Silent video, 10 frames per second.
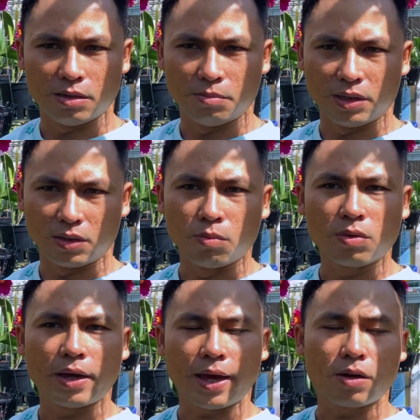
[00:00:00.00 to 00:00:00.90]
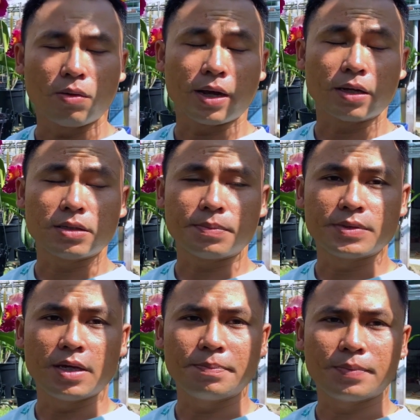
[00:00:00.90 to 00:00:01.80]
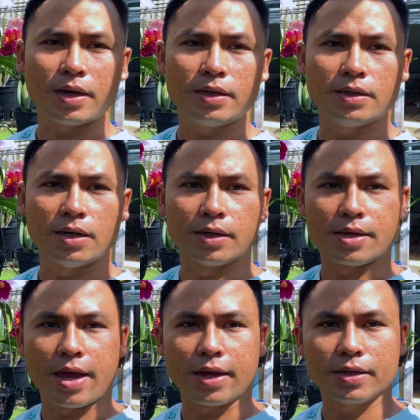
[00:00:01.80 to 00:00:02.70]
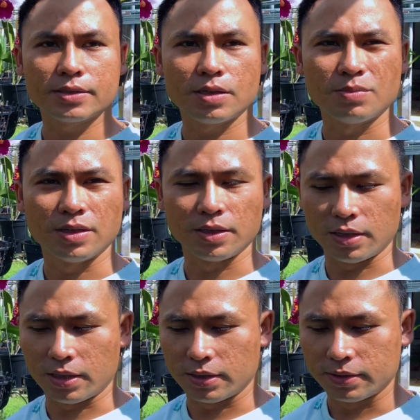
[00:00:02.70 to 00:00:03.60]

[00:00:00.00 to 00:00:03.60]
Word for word: mình cũng cố gắng sắp xếp cái thời gian á, xong rồi